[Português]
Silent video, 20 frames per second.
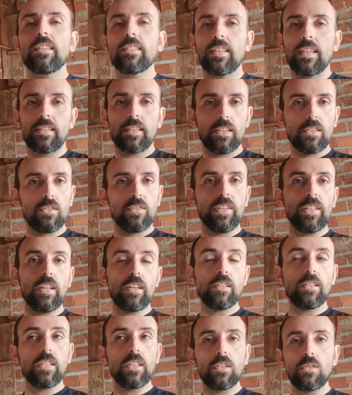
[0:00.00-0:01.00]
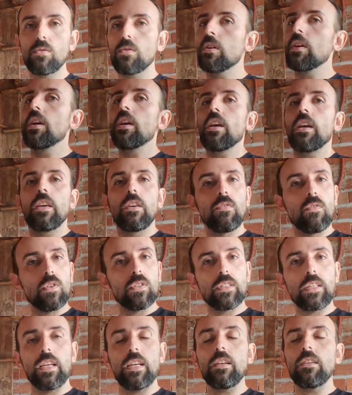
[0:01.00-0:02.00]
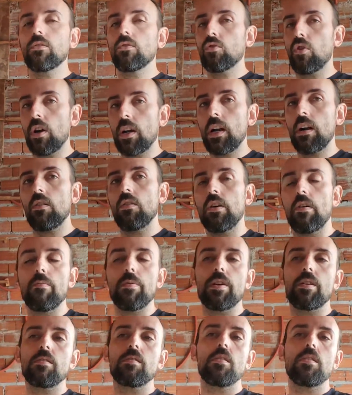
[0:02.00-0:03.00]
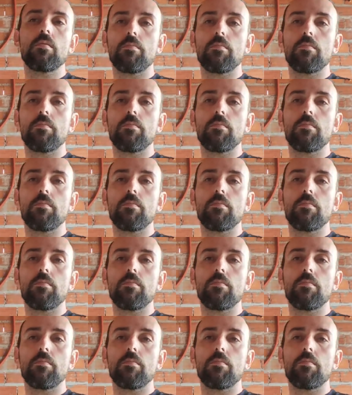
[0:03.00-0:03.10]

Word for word: 795 e você toca a obra.